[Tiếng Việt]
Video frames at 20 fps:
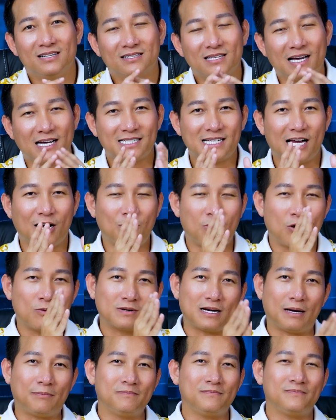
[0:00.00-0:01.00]
Tại sao
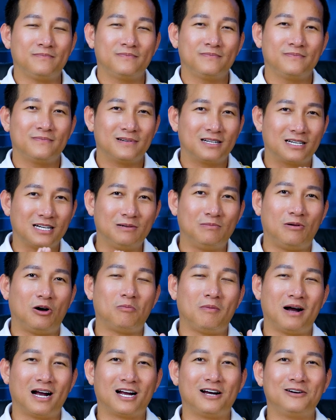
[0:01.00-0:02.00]
100 trừ 1 bằng